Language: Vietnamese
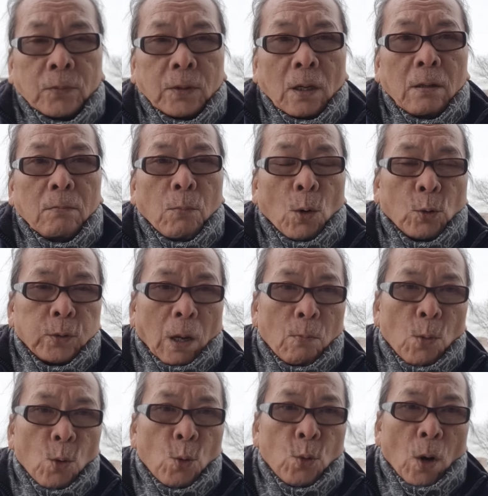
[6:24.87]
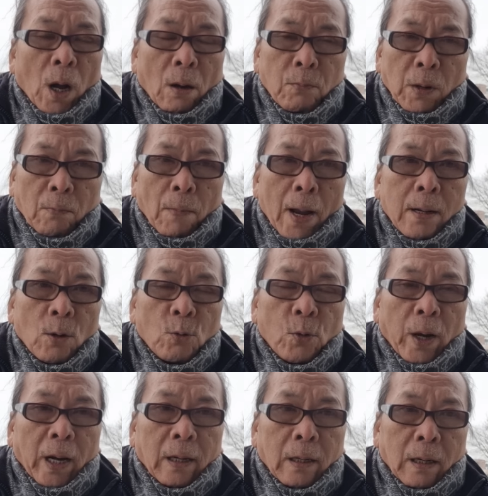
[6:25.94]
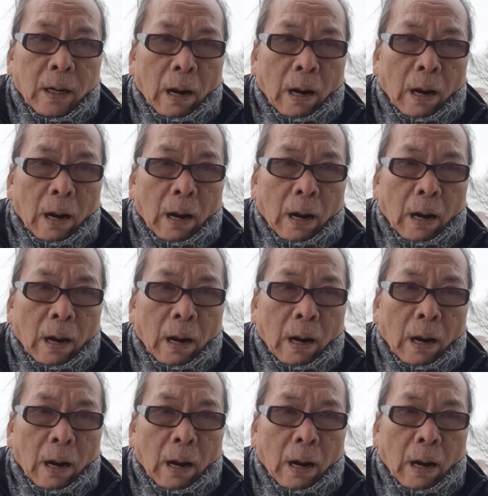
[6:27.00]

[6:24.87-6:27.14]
từ Bộ Tham mưu ở miền Bắc Ukraine,